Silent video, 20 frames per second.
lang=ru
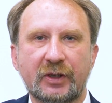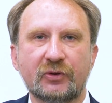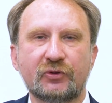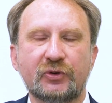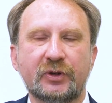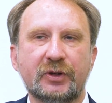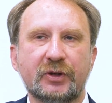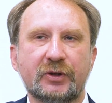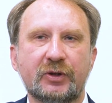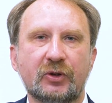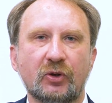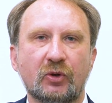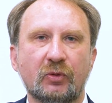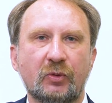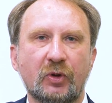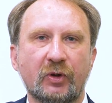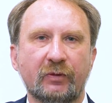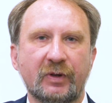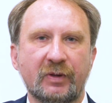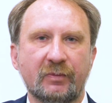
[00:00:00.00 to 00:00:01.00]
те же
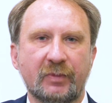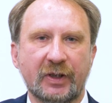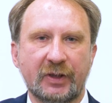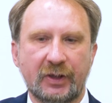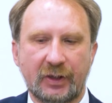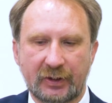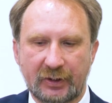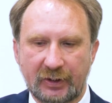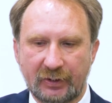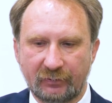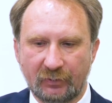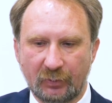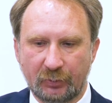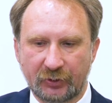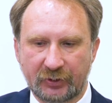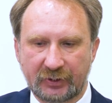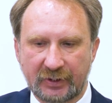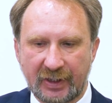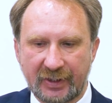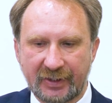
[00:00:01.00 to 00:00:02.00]
10-рублевые монеты
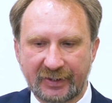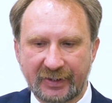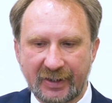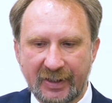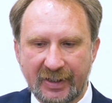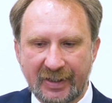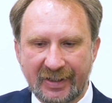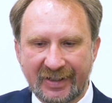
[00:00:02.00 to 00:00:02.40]
выпускались